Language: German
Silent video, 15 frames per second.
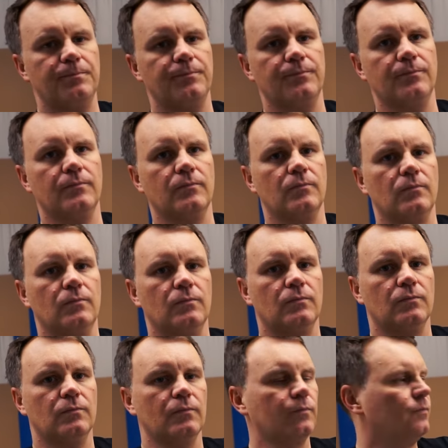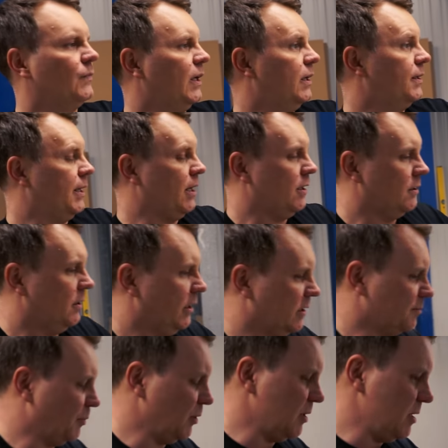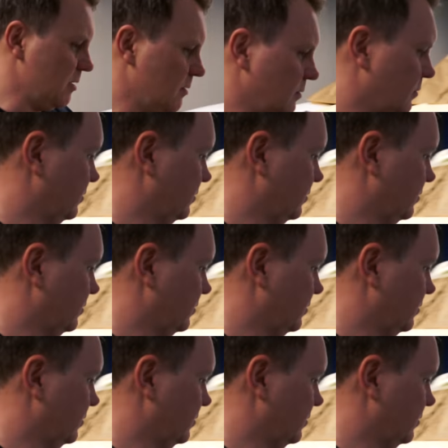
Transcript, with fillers: Noch was fertig? Äh, ja, Heckspoiler.